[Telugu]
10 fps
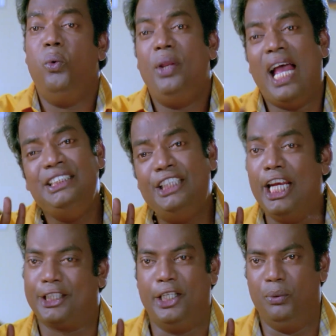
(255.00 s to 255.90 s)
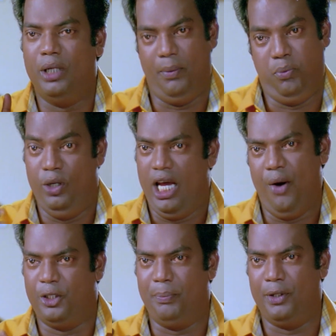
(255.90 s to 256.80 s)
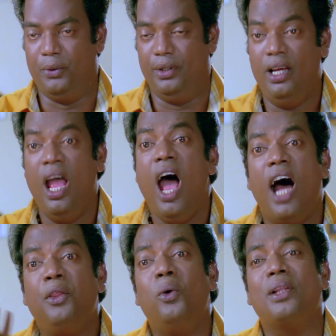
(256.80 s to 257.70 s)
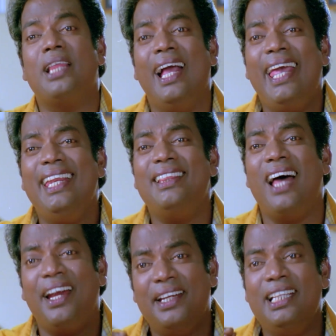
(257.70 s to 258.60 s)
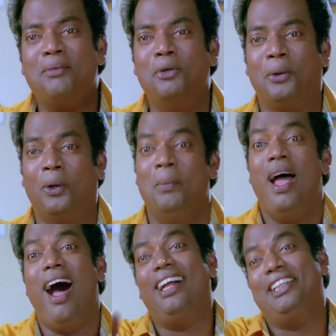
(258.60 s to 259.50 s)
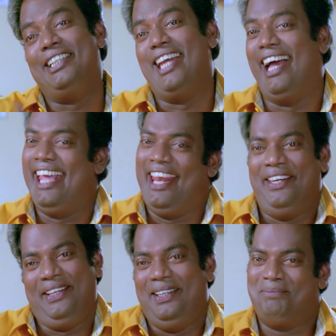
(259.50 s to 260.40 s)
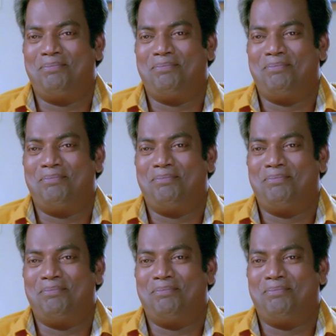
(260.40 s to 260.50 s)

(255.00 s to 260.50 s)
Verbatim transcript: ఆయన ఐదు లక్షల రూపాయలు అడుగుతున్నాడు అది మీరు ఇచ్చారనుకోండి ఆయన మీ జోలికే రాడు దానికి నేను గ్యారంటీ